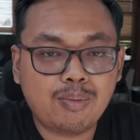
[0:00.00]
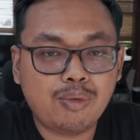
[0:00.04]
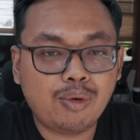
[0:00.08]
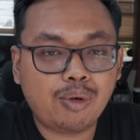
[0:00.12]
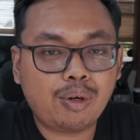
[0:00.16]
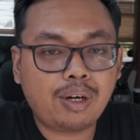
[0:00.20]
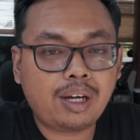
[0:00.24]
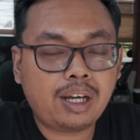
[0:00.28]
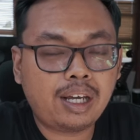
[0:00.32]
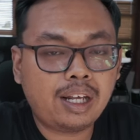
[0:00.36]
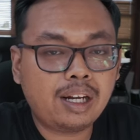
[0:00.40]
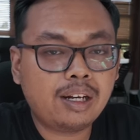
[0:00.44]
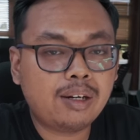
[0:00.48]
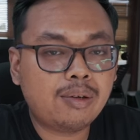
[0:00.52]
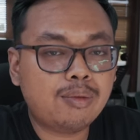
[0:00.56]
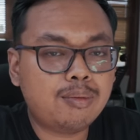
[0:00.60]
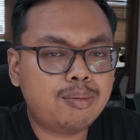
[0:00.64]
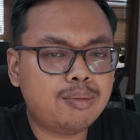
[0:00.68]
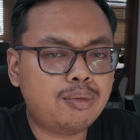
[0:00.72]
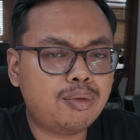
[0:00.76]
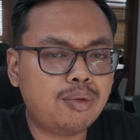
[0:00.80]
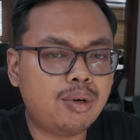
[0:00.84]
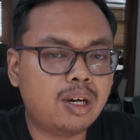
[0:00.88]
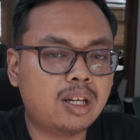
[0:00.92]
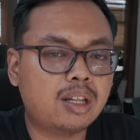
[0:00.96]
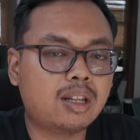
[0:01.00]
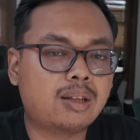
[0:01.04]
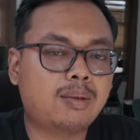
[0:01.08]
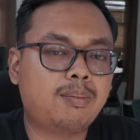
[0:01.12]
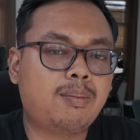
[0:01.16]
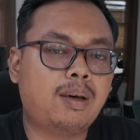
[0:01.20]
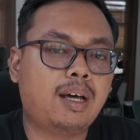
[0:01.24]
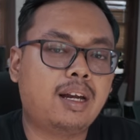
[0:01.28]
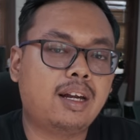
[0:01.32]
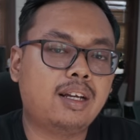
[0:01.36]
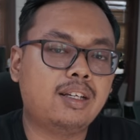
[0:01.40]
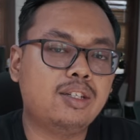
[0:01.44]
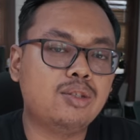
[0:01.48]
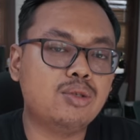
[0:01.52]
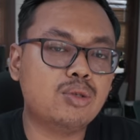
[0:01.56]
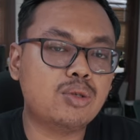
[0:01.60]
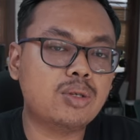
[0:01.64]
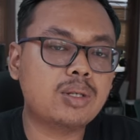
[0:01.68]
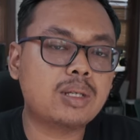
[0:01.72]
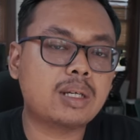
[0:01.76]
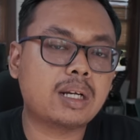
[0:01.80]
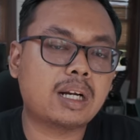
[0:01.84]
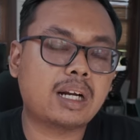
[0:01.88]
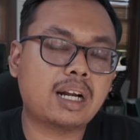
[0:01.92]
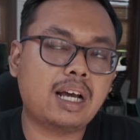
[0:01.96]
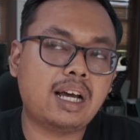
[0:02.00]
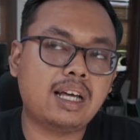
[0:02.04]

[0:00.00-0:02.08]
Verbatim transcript: Mungkin buat para user